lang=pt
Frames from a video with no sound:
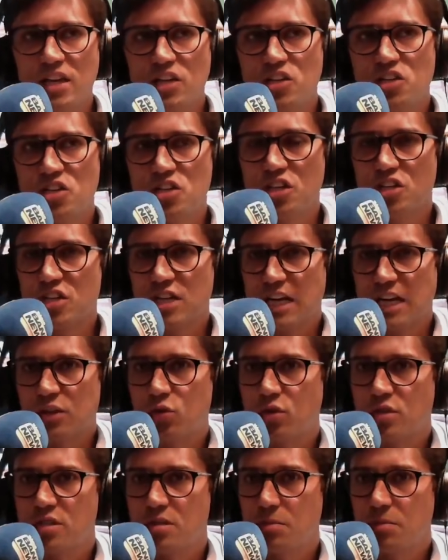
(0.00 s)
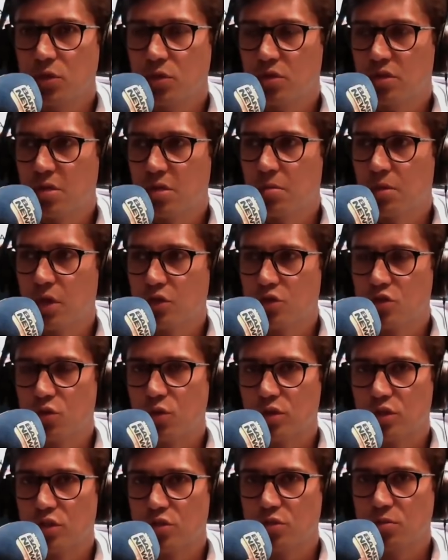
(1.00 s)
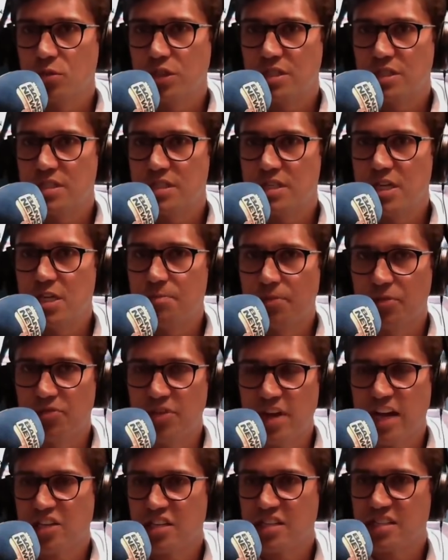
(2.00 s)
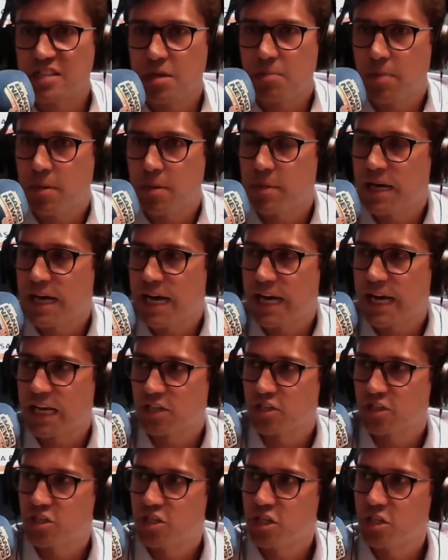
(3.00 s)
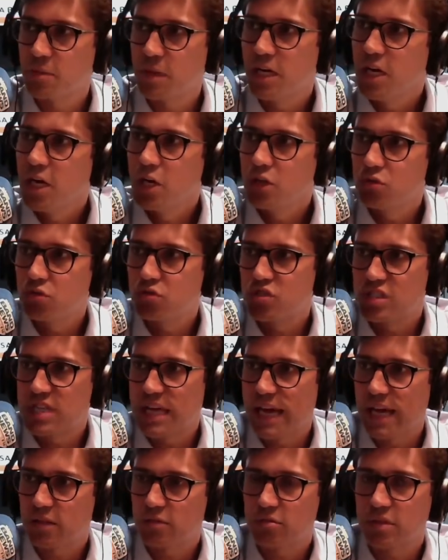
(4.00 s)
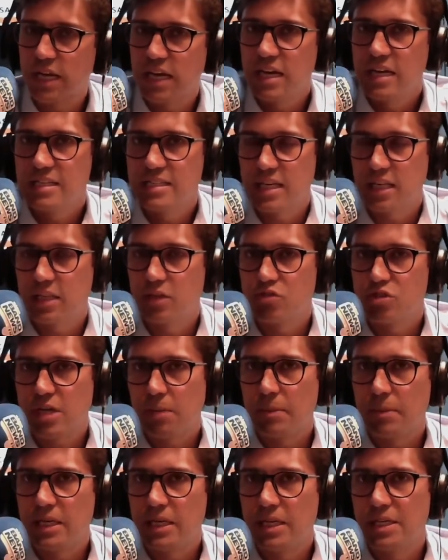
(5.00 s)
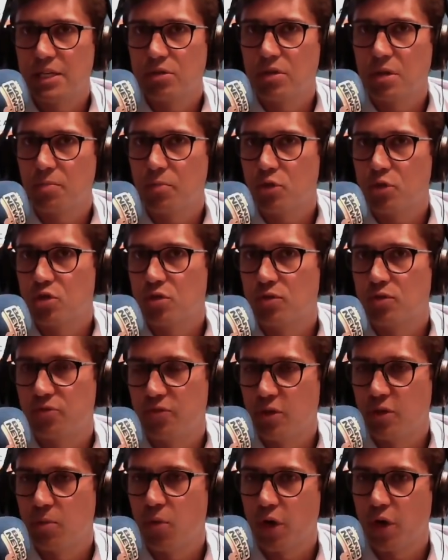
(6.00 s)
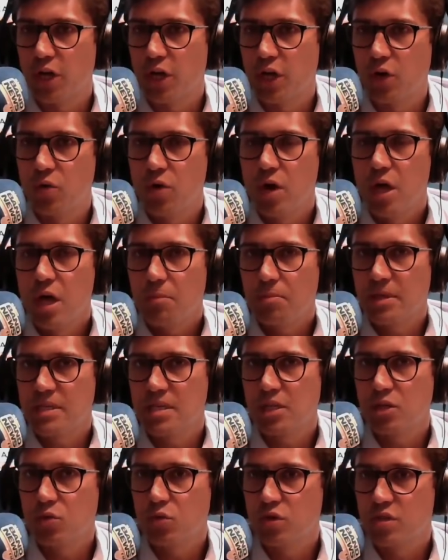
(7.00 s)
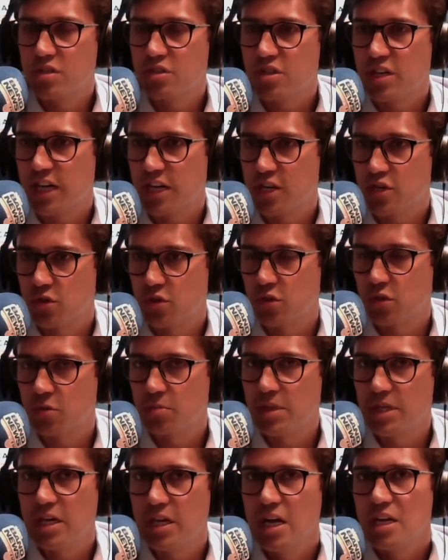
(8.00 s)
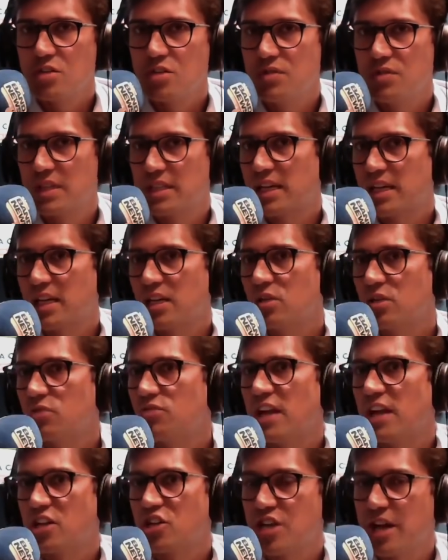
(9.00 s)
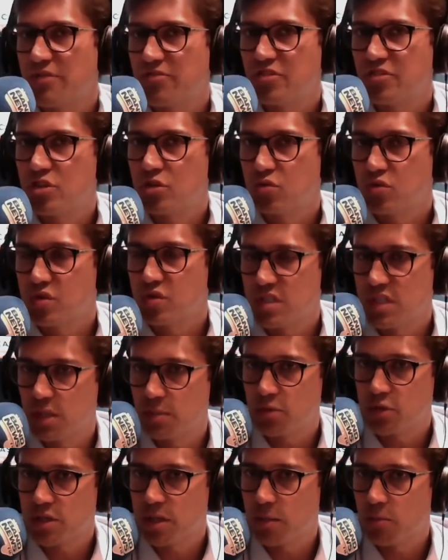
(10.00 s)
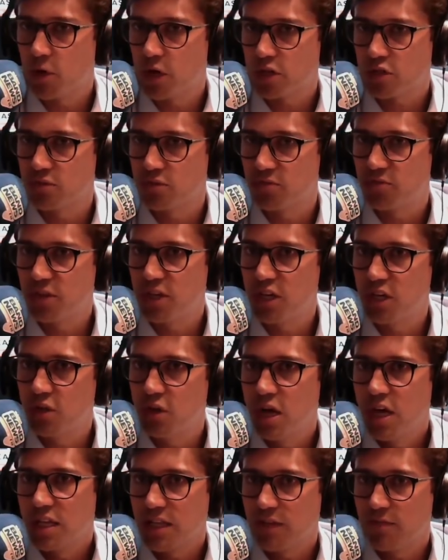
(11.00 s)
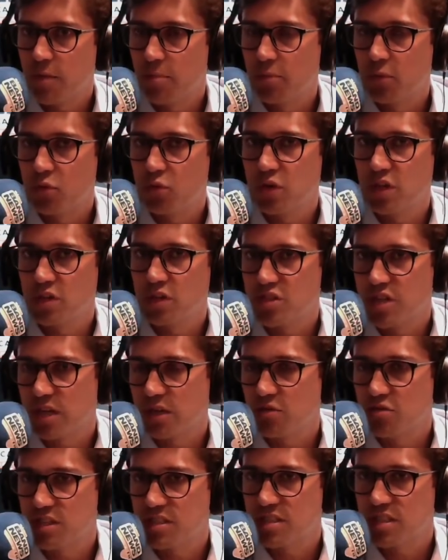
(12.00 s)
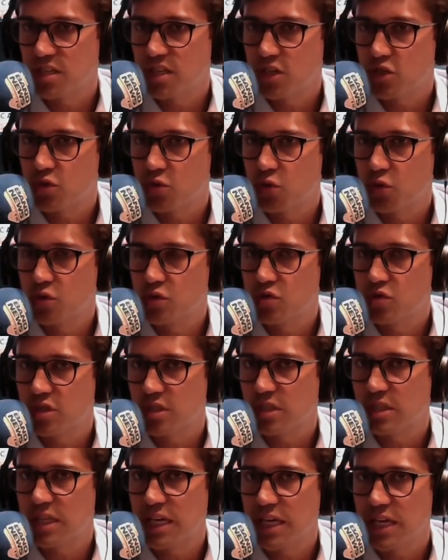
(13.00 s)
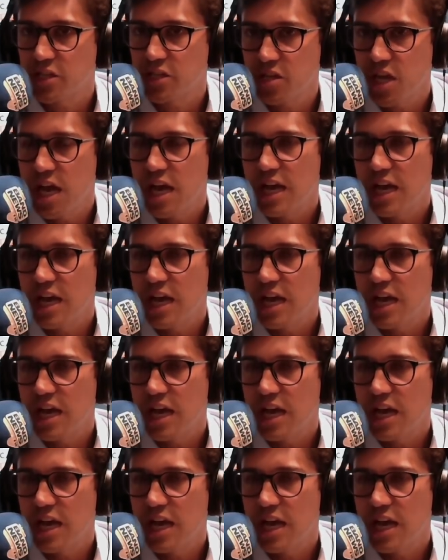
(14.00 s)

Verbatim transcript: Tetinha de 14 mil no Tribunal de Contas do município, viagenzinha para Mangaratiba, tudo certo, né? Salão de cabeleireiro depois que o filho morreu, pensando em cursinho de gastronomia, devia estar tá querendo virar chefe de cozinha depois da morte do filho, estava procurando já no dia seguinte curso de inglês,